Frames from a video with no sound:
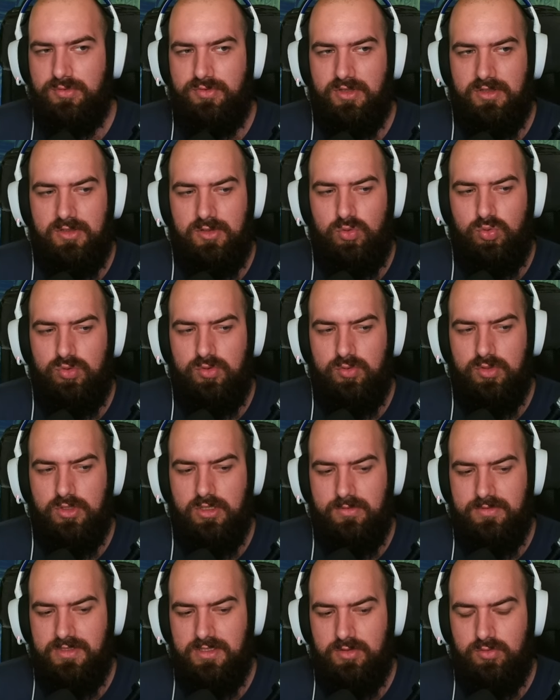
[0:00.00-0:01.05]
de faire des QTE
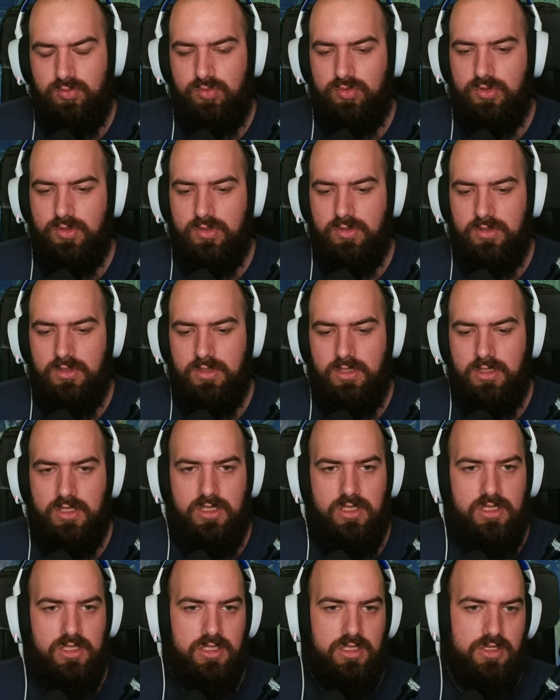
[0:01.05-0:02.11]
comme ça tout le temps.
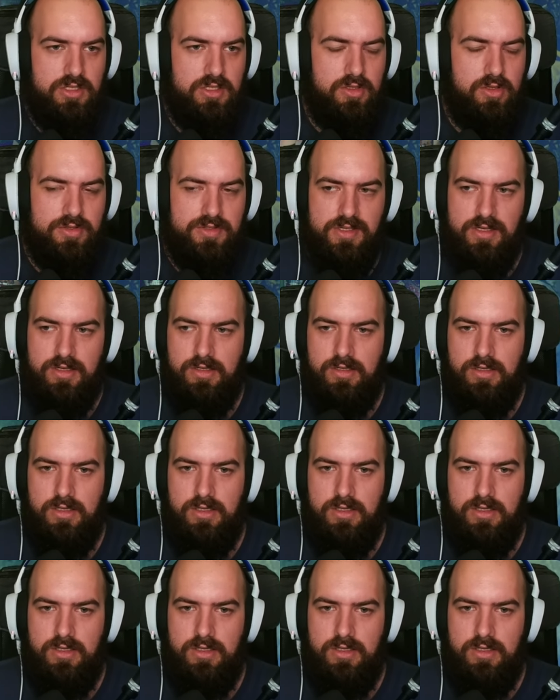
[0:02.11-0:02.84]
J'adore ça.